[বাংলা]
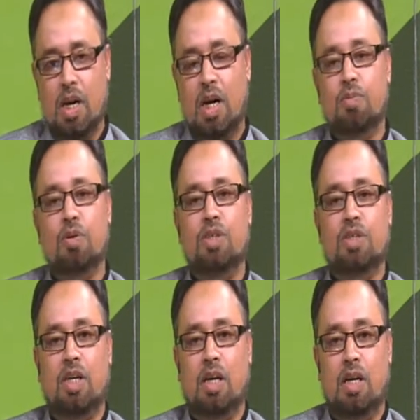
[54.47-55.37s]
আমিও
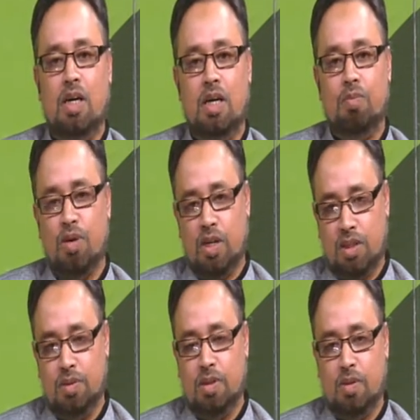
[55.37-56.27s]
ইনশাআল্লাহ মক্কা
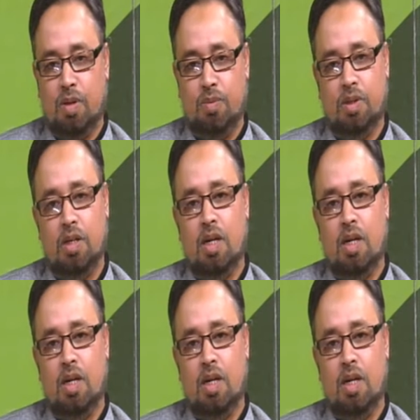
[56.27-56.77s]
শরীফে যাওয়ার পরে